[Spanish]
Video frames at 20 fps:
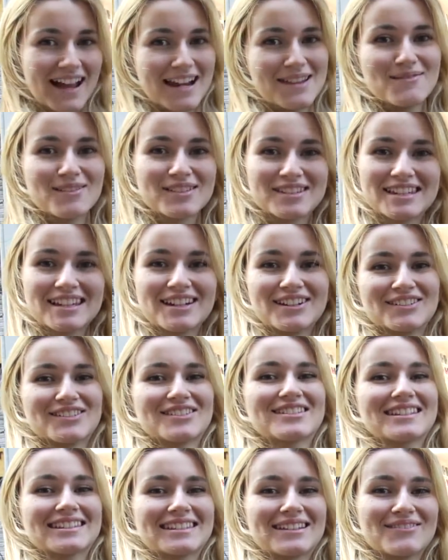ánimo
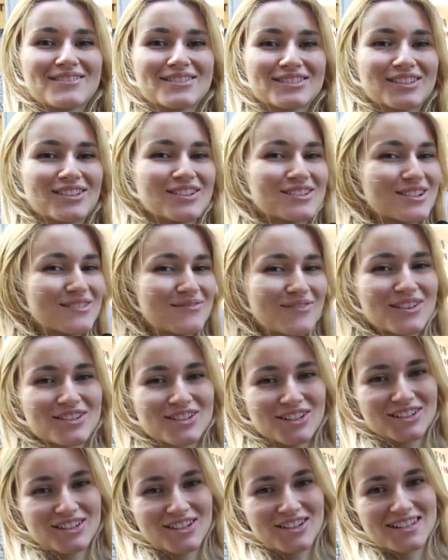chicos, estamos todos con
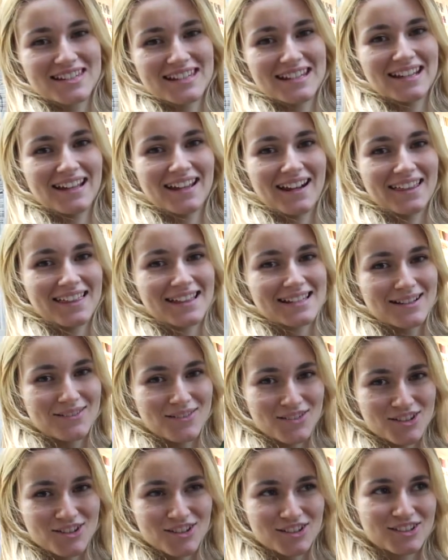vosotros y gracias a
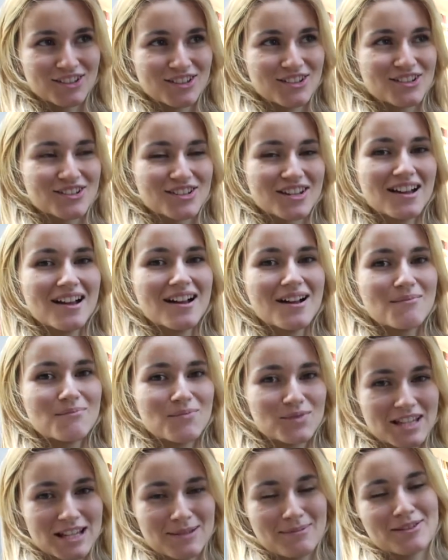vosotros
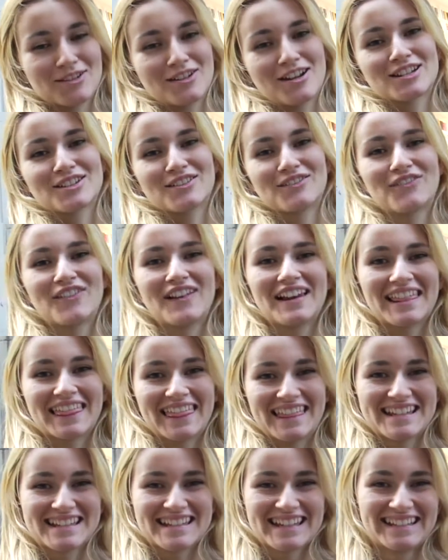muchas personas son felices.